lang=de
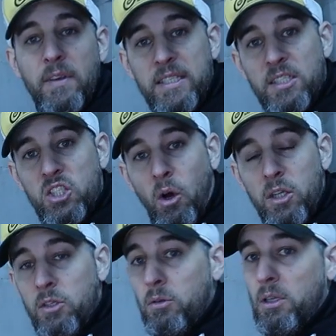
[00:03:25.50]
wissen
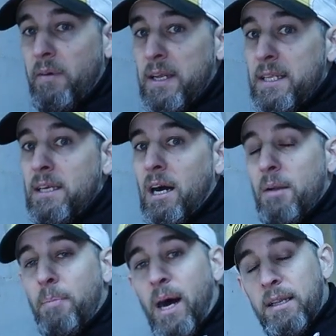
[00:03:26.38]
solltet oder wenn ihr
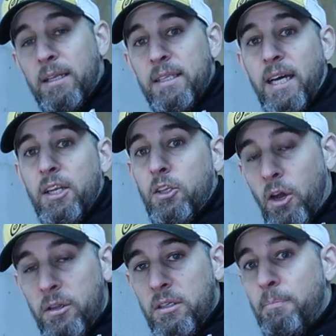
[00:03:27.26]
ein Partner sein
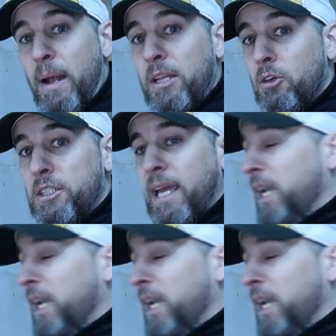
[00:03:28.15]
könntet, meldet euch